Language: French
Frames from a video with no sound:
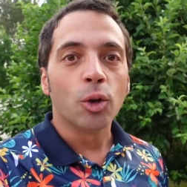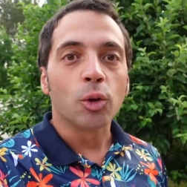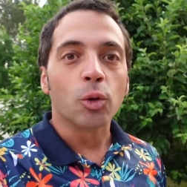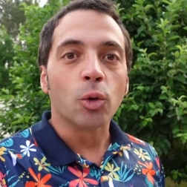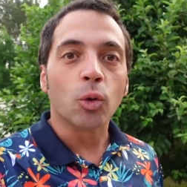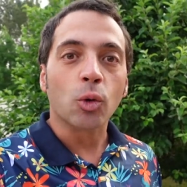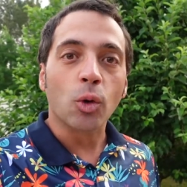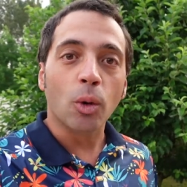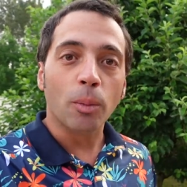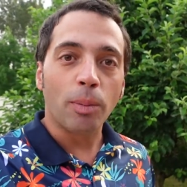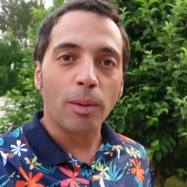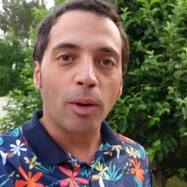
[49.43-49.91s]

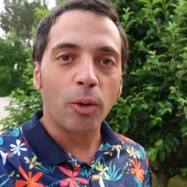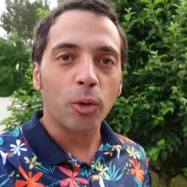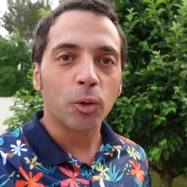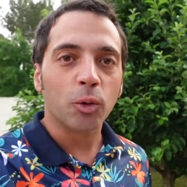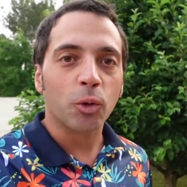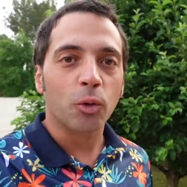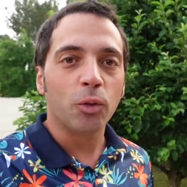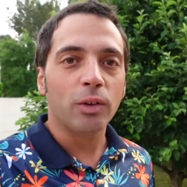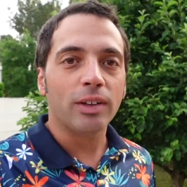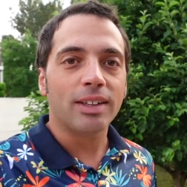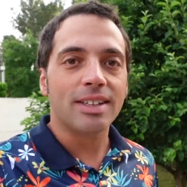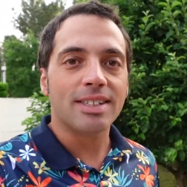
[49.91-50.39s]
Donc on part
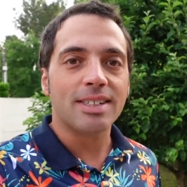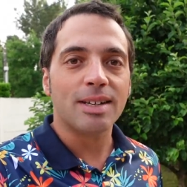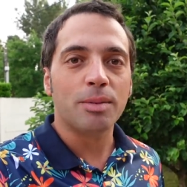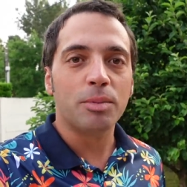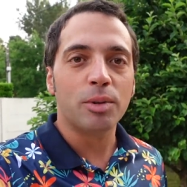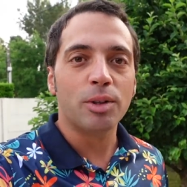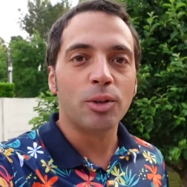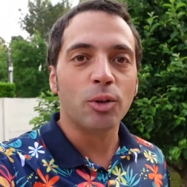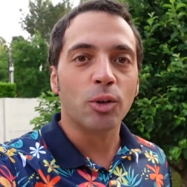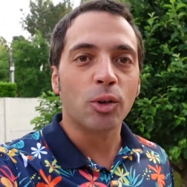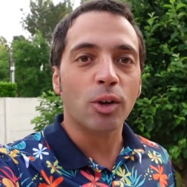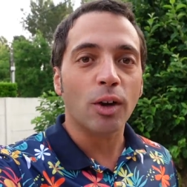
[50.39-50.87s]
retrouver des
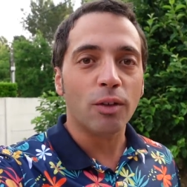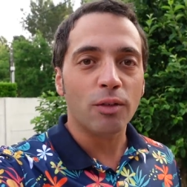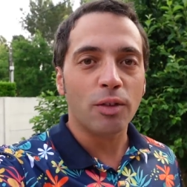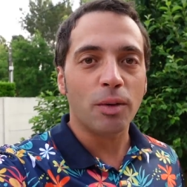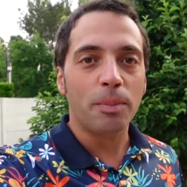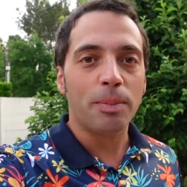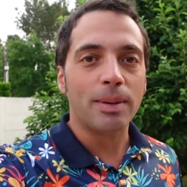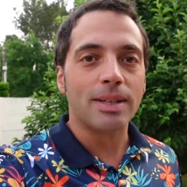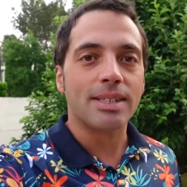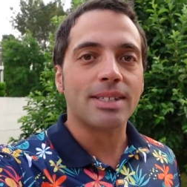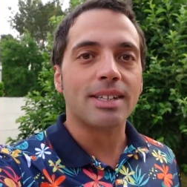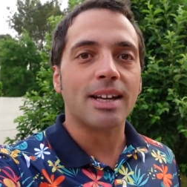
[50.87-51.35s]
abonnés au golf de
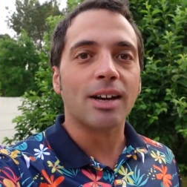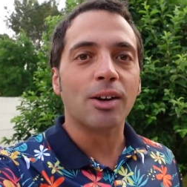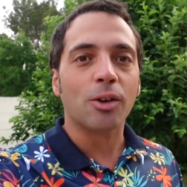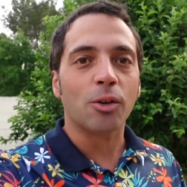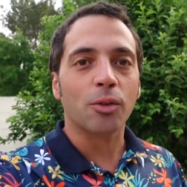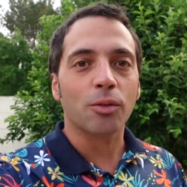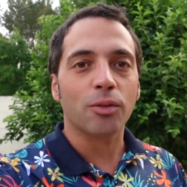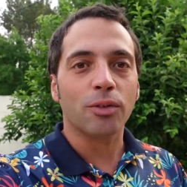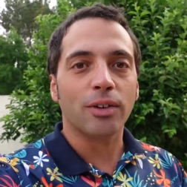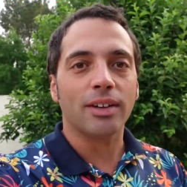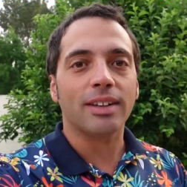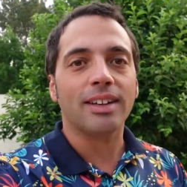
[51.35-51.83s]
Pessac.
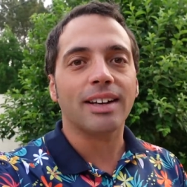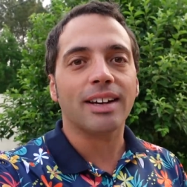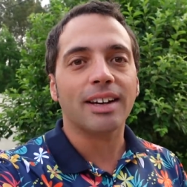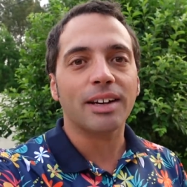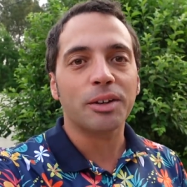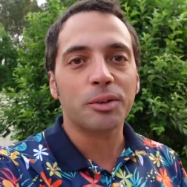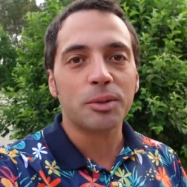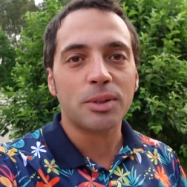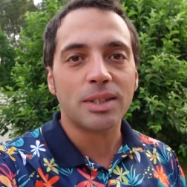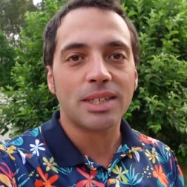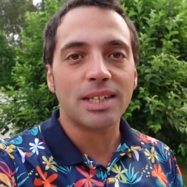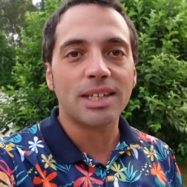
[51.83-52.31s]
On fait un
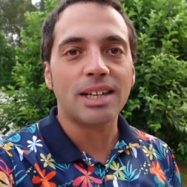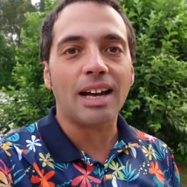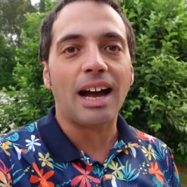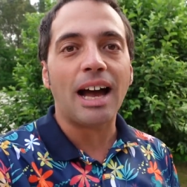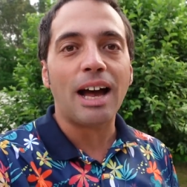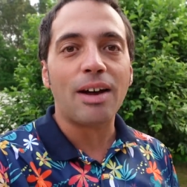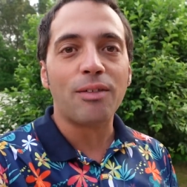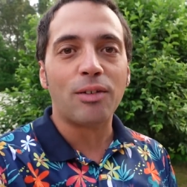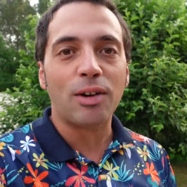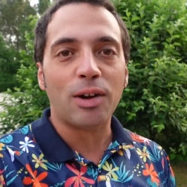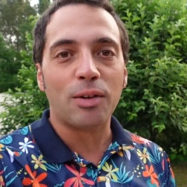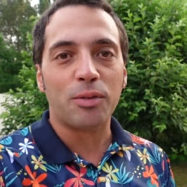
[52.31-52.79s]
arrêt aussi
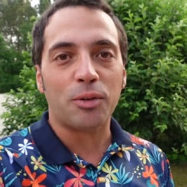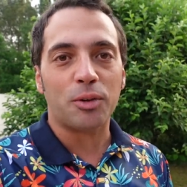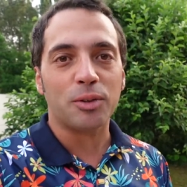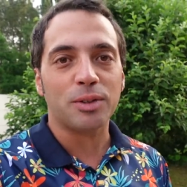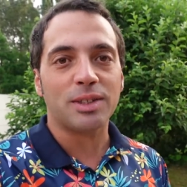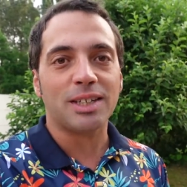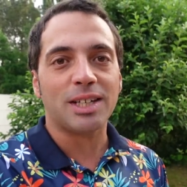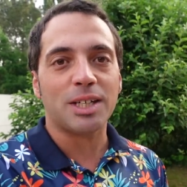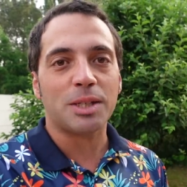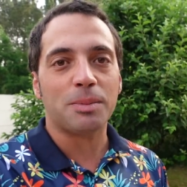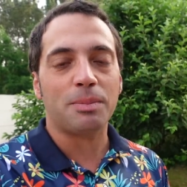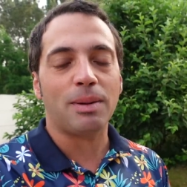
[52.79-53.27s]
avant la
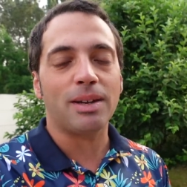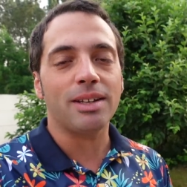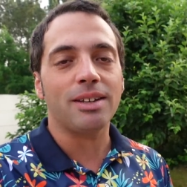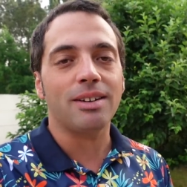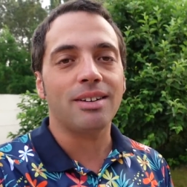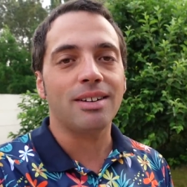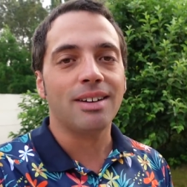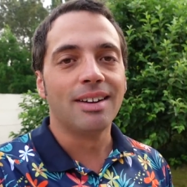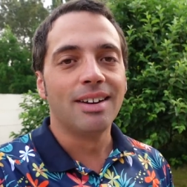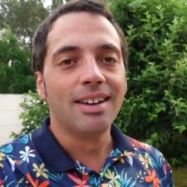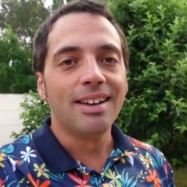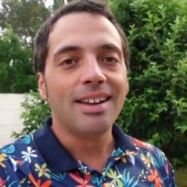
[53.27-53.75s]
frontière
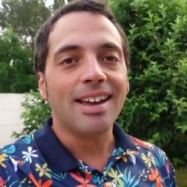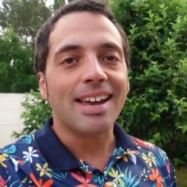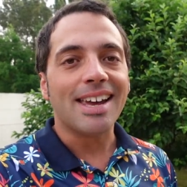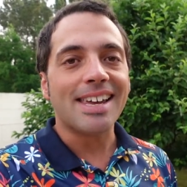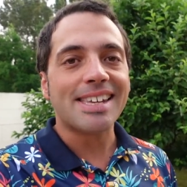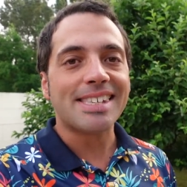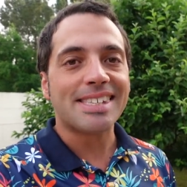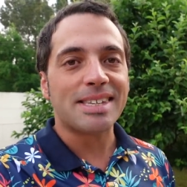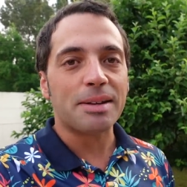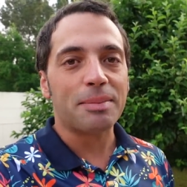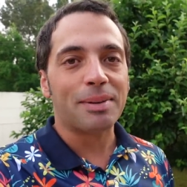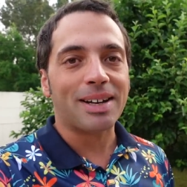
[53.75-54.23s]
espagnole
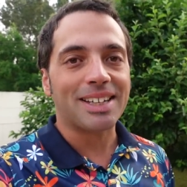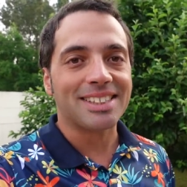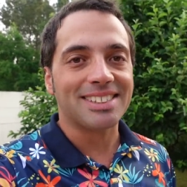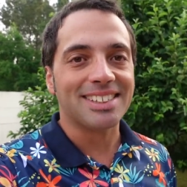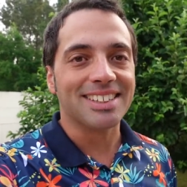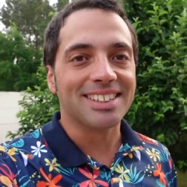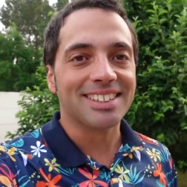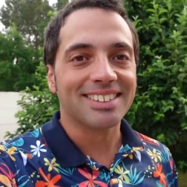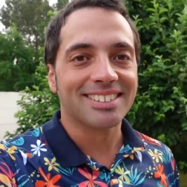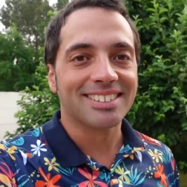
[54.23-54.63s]
et c'est parti.